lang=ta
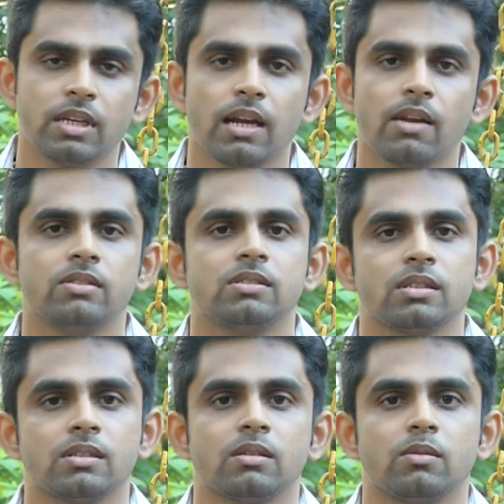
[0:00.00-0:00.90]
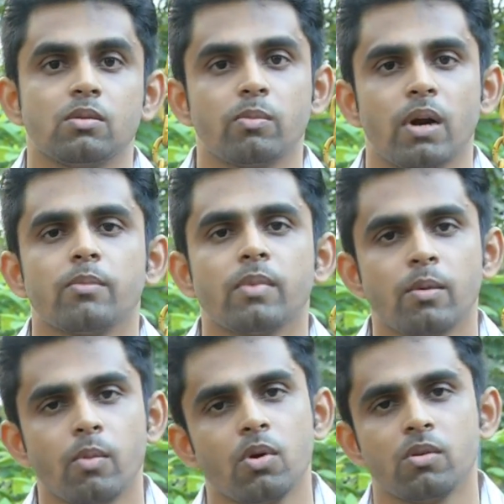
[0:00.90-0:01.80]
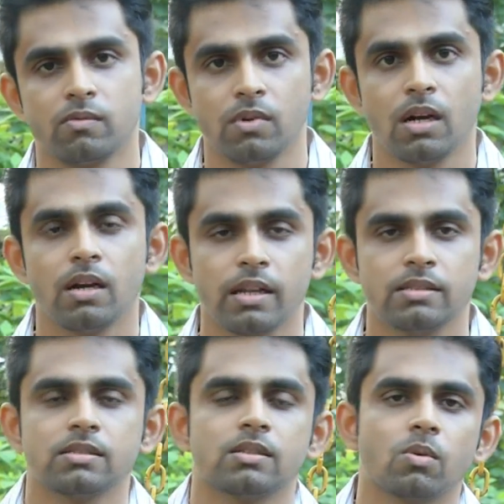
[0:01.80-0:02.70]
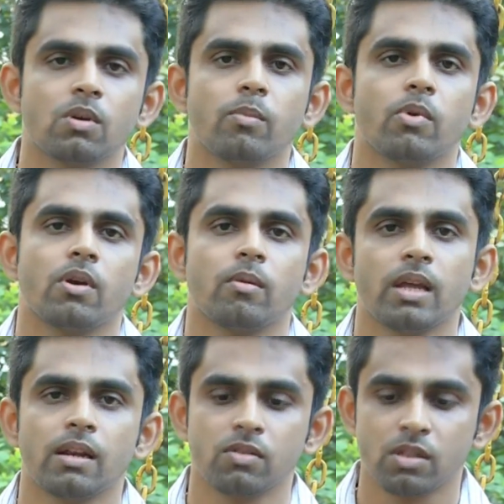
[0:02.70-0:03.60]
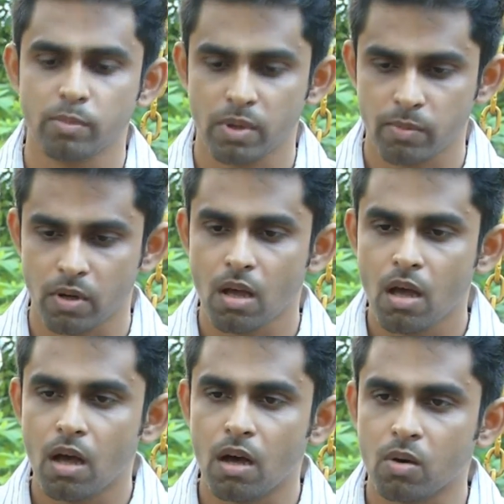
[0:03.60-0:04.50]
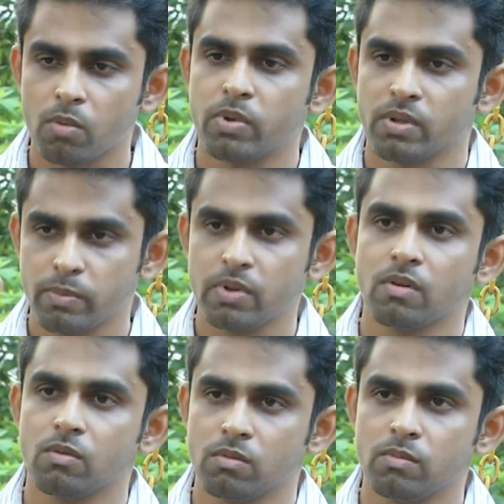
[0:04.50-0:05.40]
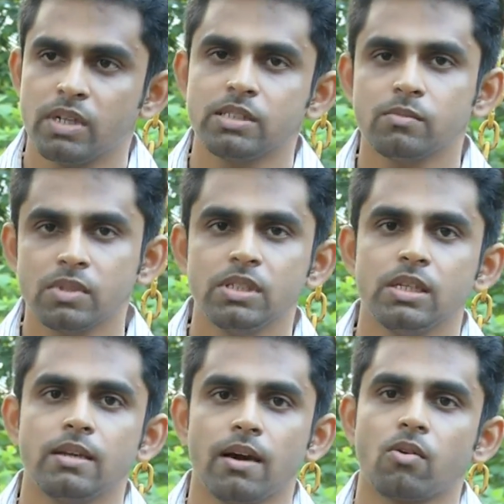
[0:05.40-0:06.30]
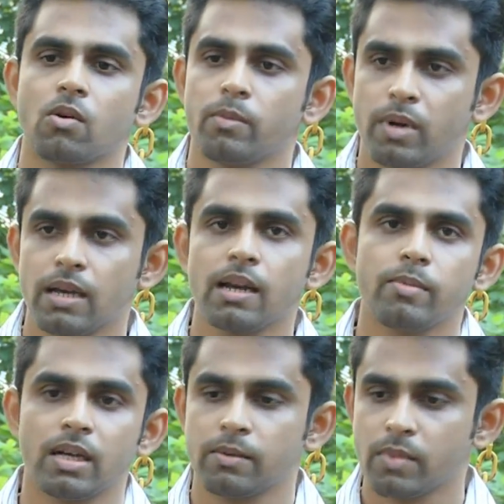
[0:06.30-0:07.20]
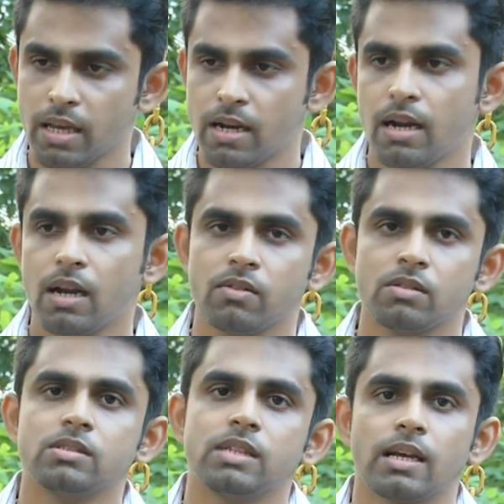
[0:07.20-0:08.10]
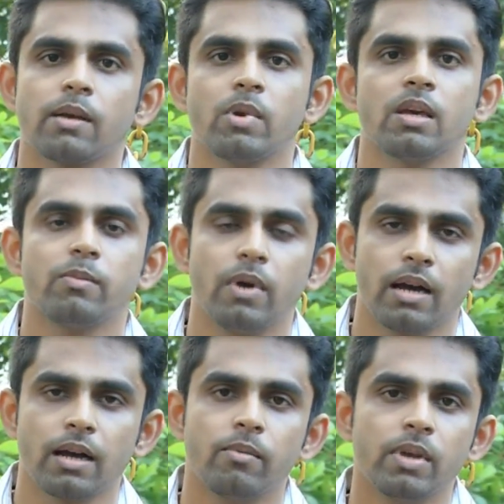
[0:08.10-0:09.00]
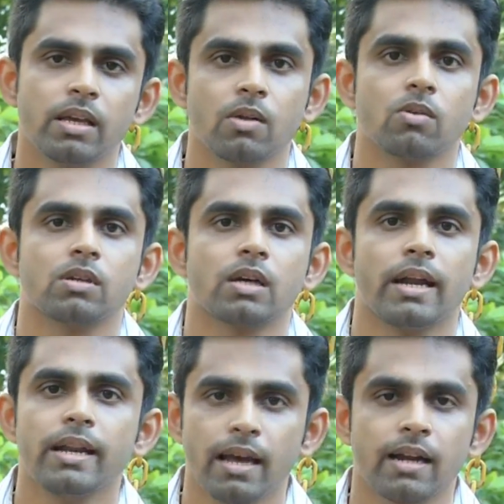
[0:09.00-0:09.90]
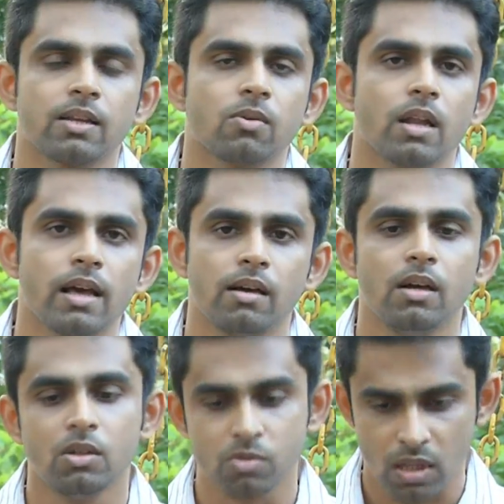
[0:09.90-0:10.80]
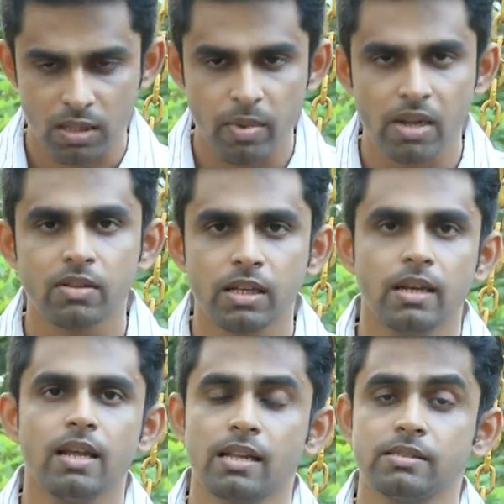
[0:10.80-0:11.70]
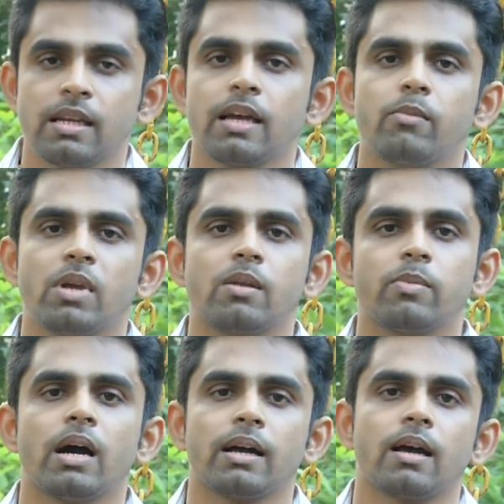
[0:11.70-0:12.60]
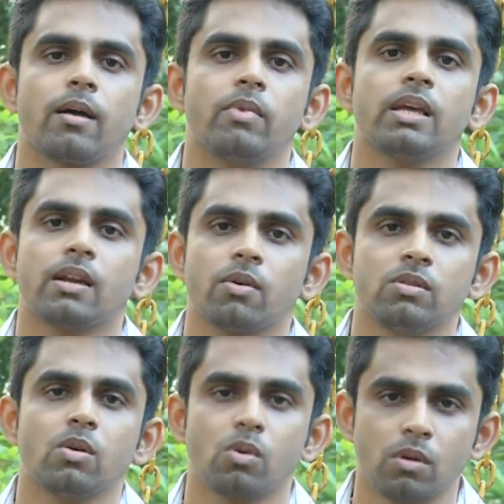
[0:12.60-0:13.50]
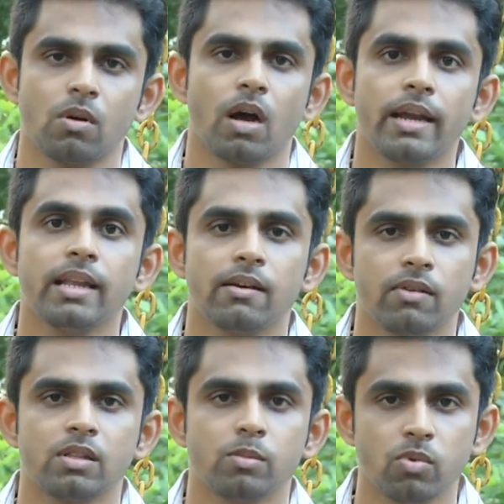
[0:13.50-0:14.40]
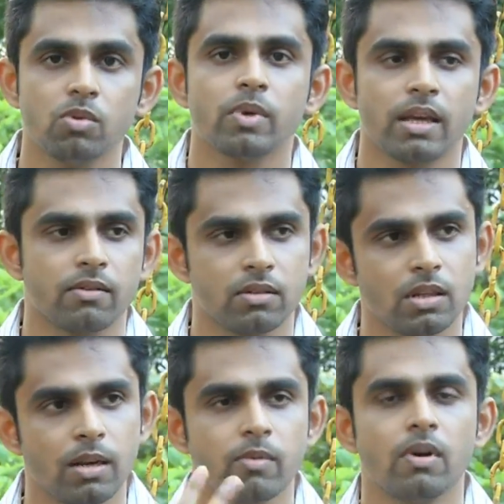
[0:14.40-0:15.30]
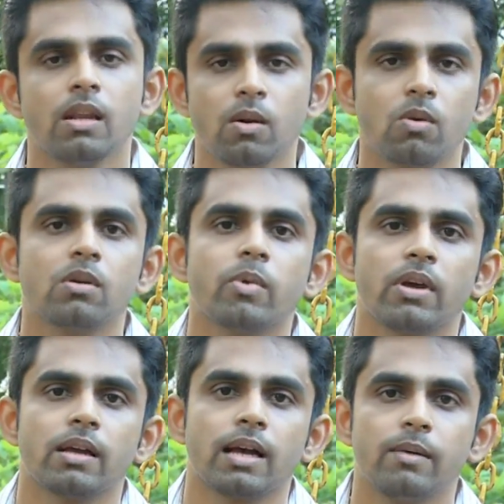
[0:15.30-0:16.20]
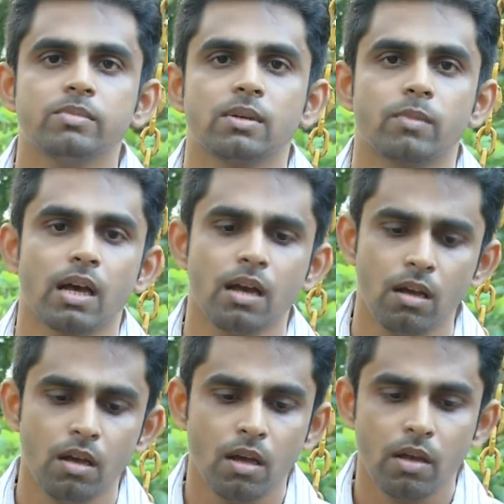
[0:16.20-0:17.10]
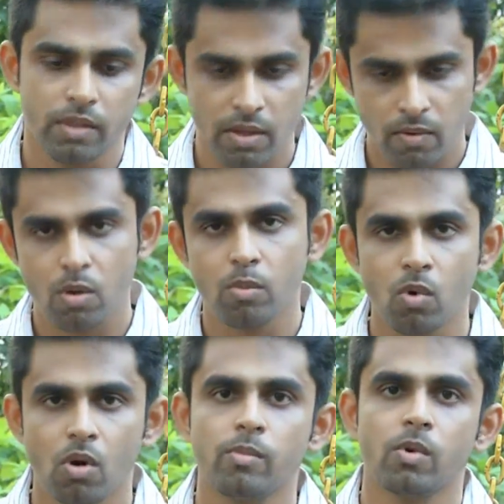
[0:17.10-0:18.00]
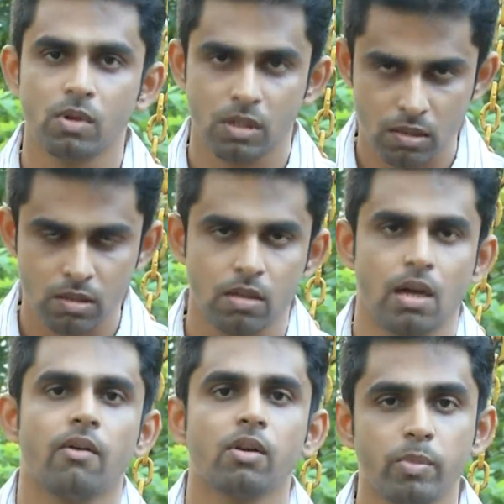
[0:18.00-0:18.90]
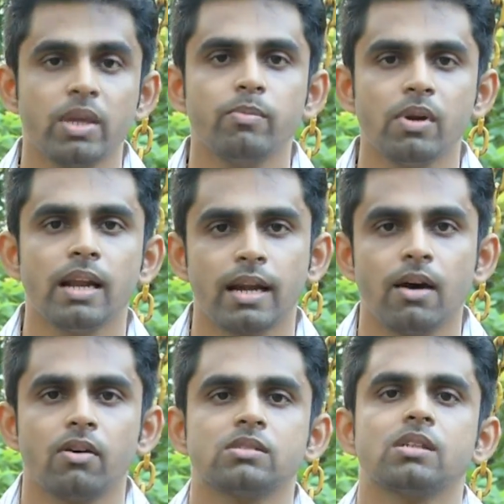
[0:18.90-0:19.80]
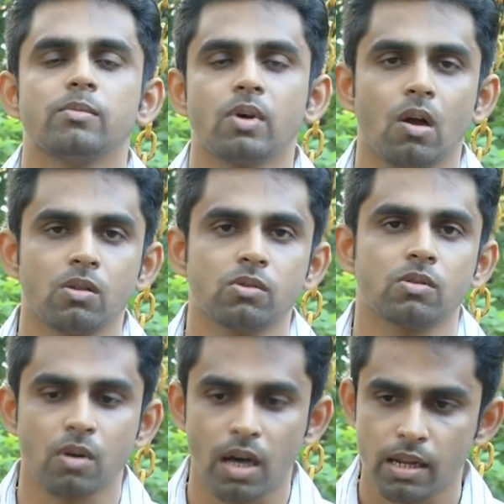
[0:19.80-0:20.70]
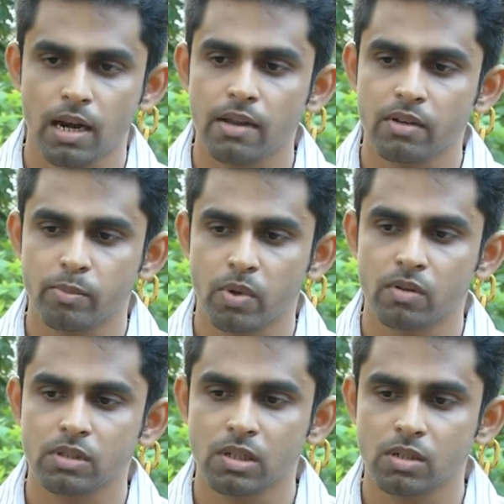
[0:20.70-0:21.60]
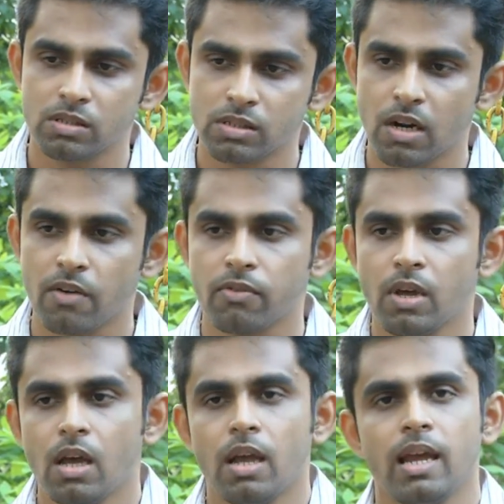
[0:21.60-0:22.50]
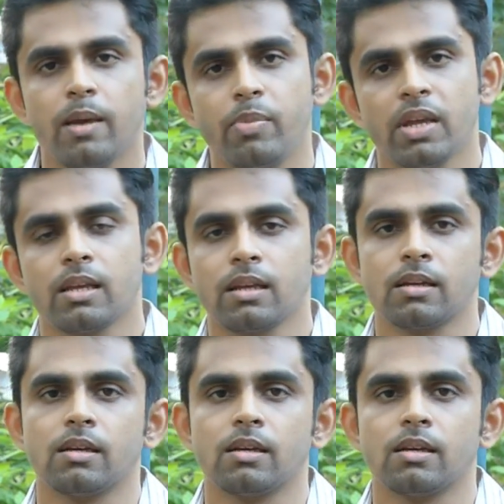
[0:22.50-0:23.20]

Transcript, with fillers: விஷயங்களை வச்சு ஒரு படம் பண்ண முடியும் வேர்ல்டு ரீச் கொடுக்க முடியும் அப்படின்னு வந்து இப்போ இப்போ இப்போ இப்போ மஜித் மஜி அவரோட படங்களை பார்த்தோம்னா ஈரானில் வந்து ஜனங்கள் இப்படி இருப்பாங்க அப்படிங்கிற ஒரு ஐடியா கிடைக்கும் இல்லையா ஸோ அந்த மாதிரி வந்து இந்தியாவில் ஜனங்கள் இப்படி இருப்பாங்க அப்படிங்கிற அந்த ஒரு ஐடியாவை அந்த புதுமையை வந்து நம்ம வெளியில் கொண்டு போய் காமிச்சோம்னா தே வில் நோ மோர் அபவுட் அவர் பீப்புள் அண்ட் அவர் சினிமா ஆல்சோ ஸோ அதனால் இப்போ வந்து இன்ஸ்டெட் ஆஃப் ஏப்பிங்